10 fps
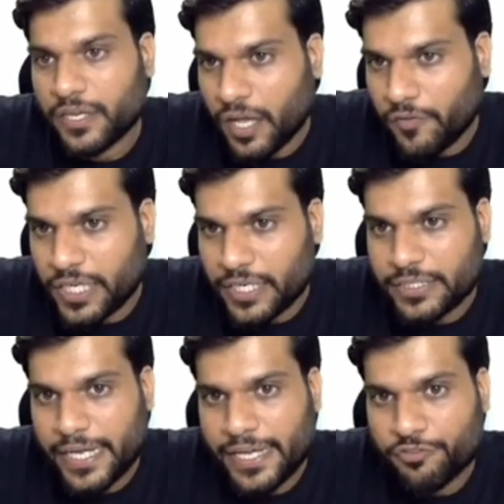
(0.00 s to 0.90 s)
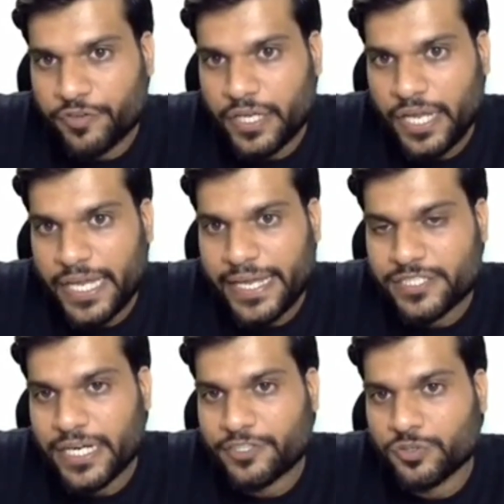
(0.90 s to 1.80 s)
कवर कर लेता है या फिर एक
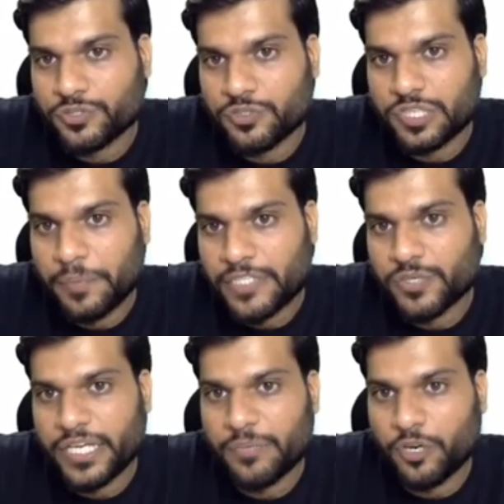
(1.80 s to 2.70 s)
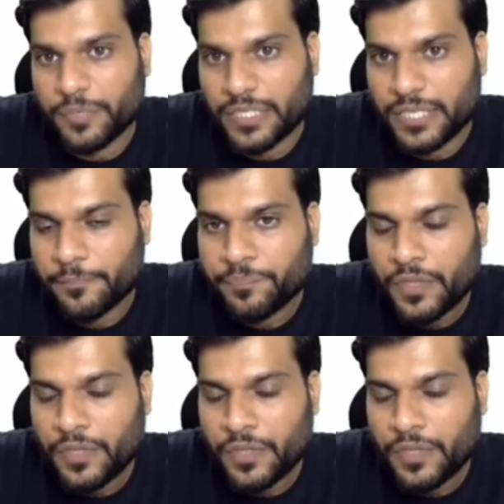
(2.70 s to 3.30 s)
एक्स्ट्रा इलेक्ट्रॉन होता है उसके पास और एक ही बॉन्ड बनाता है